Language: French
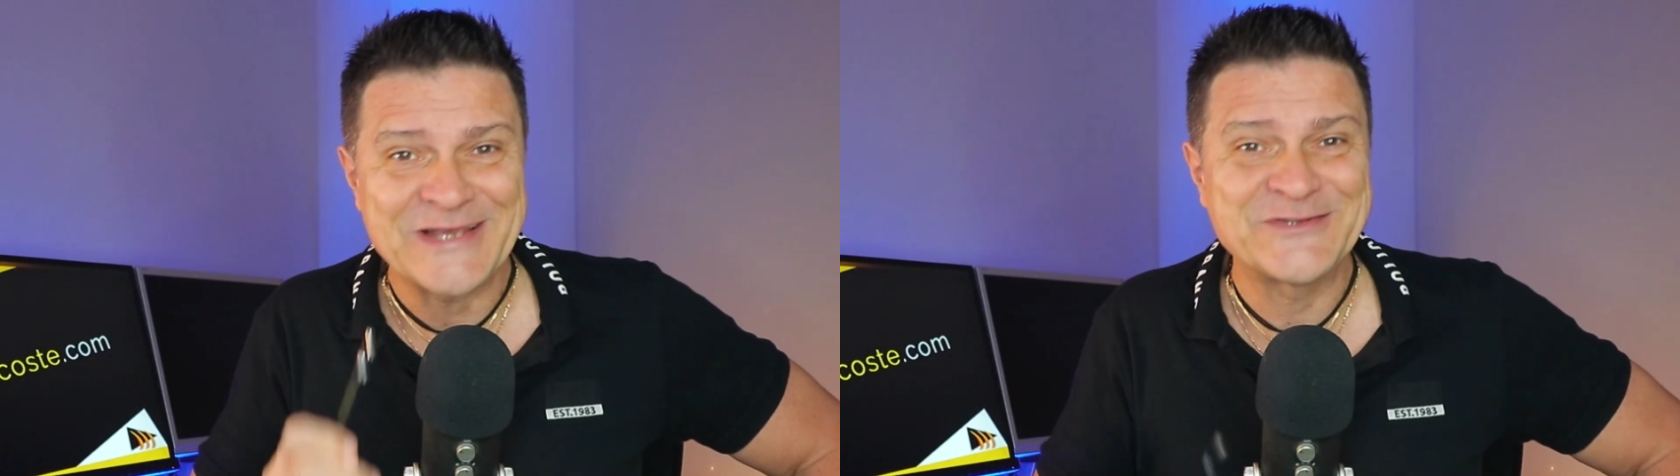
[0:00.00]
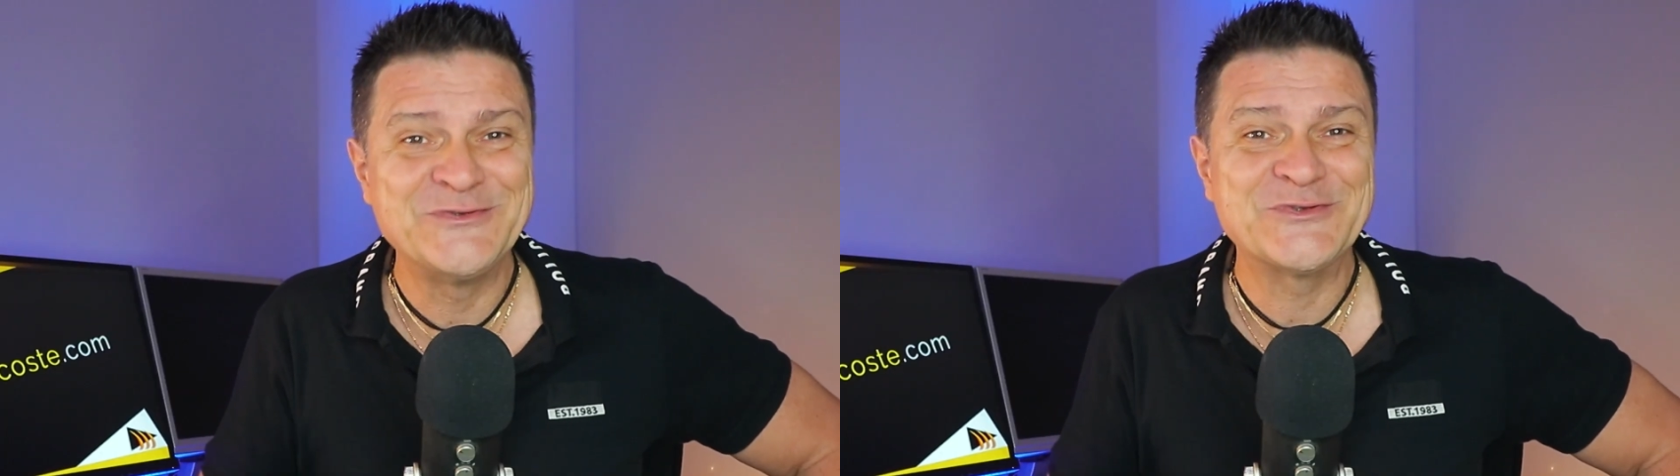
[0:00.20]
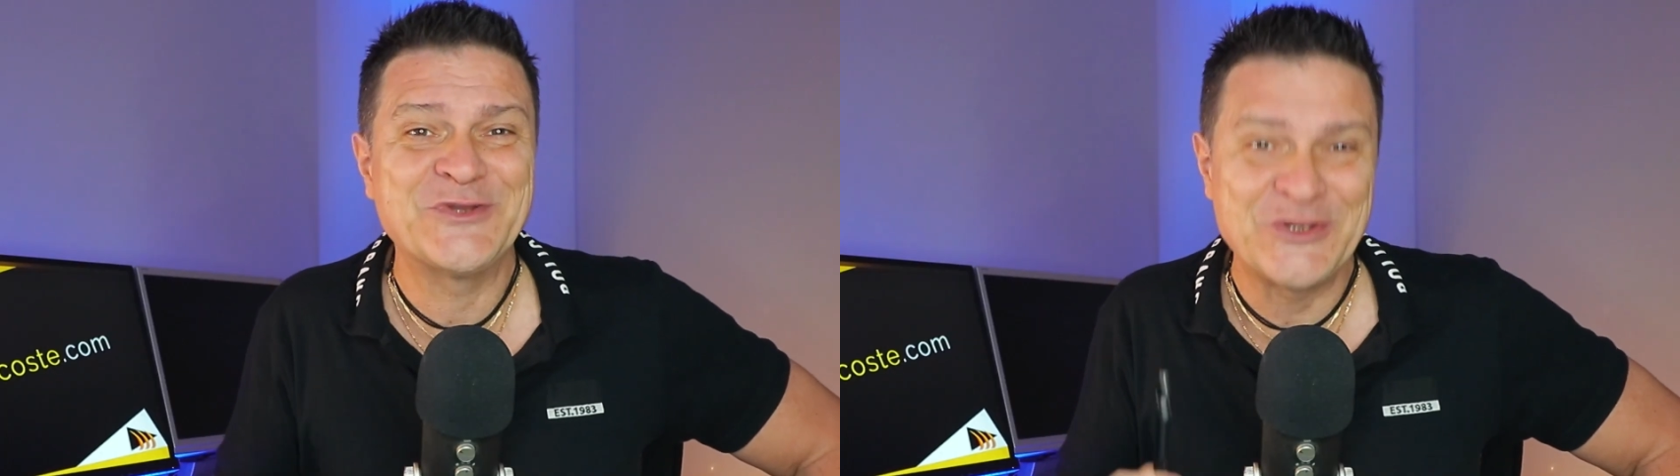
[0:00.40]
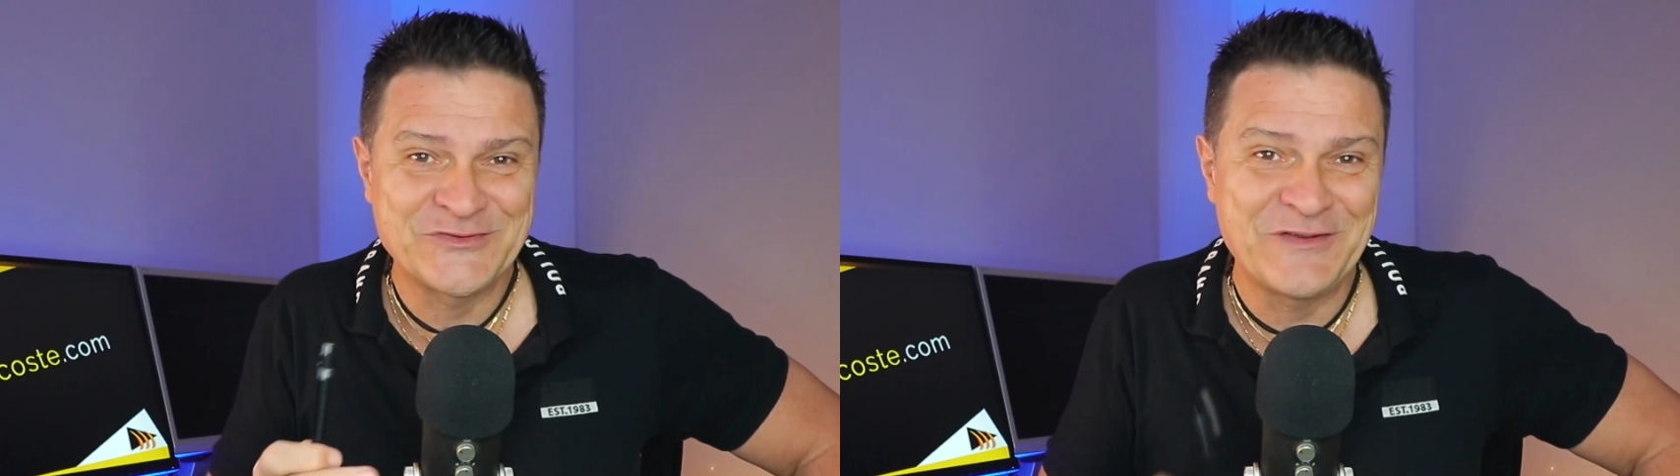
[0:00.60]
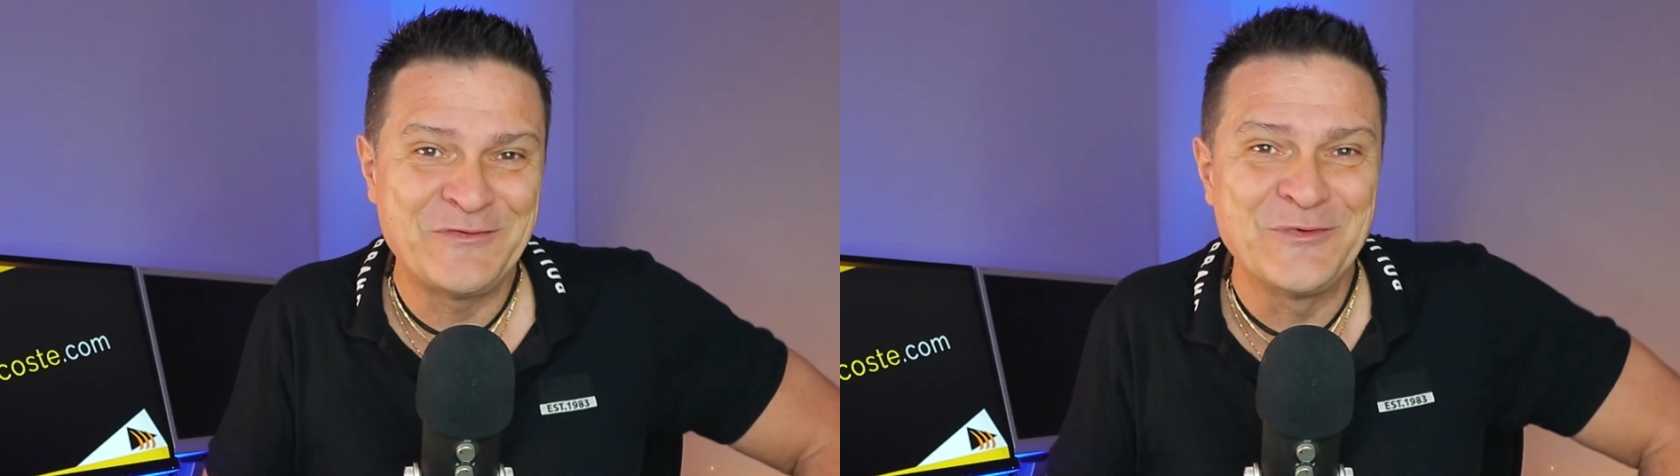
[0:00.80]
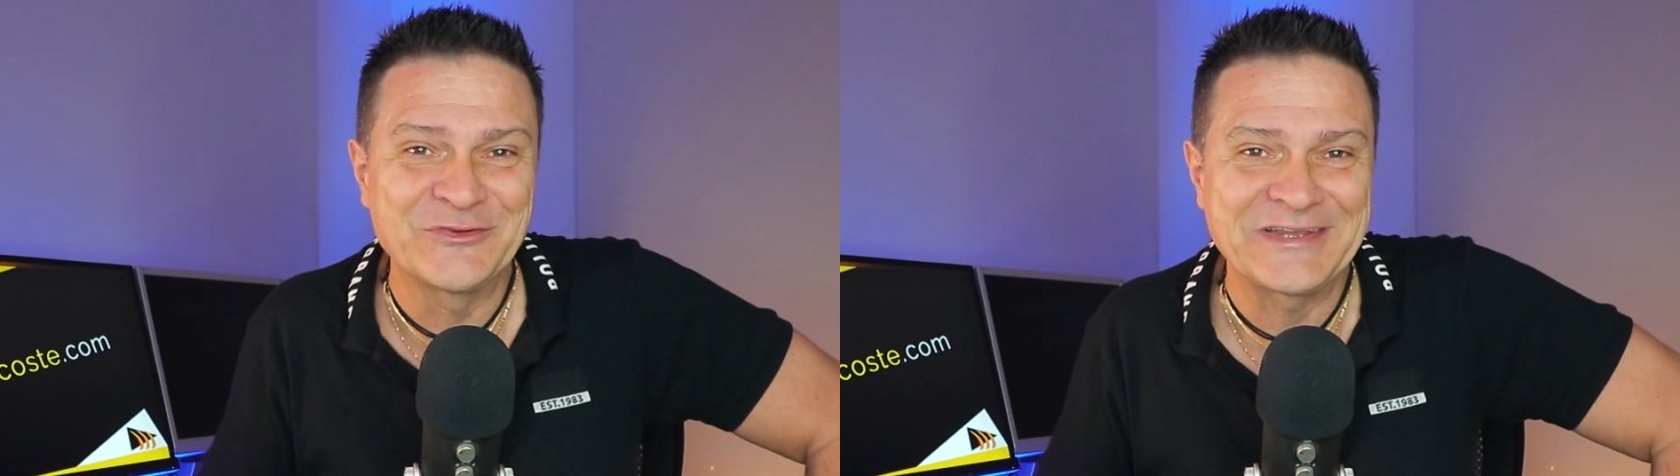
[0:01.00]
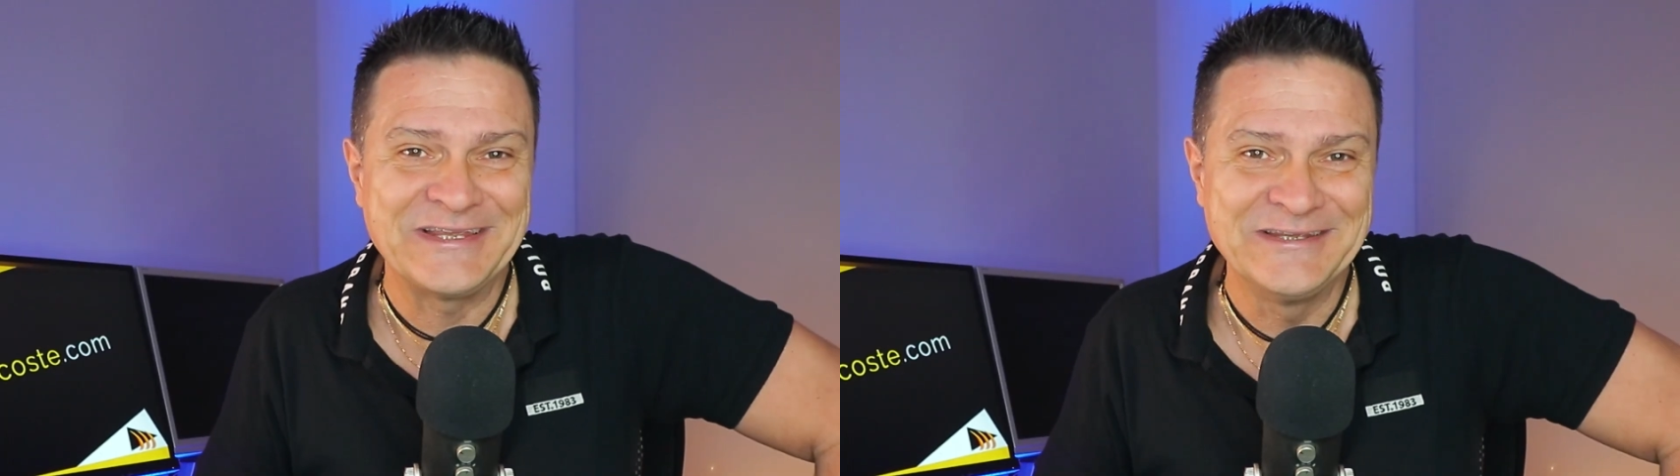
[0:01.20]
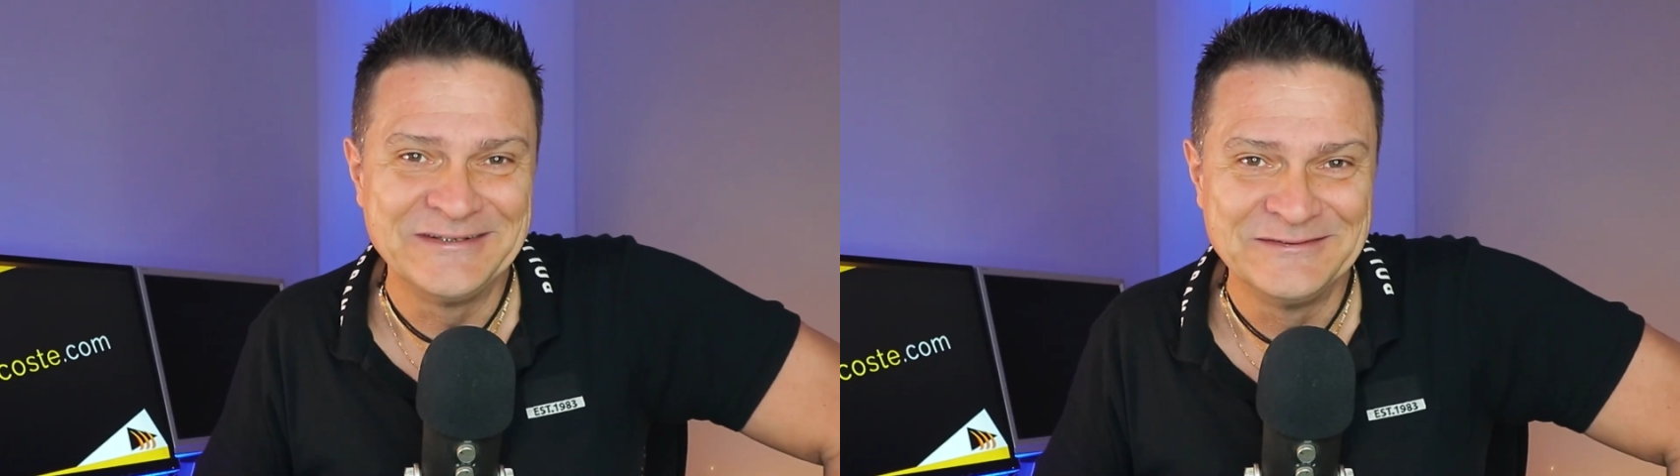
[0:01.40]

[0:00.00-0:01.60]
astuces que je vais vous montrer.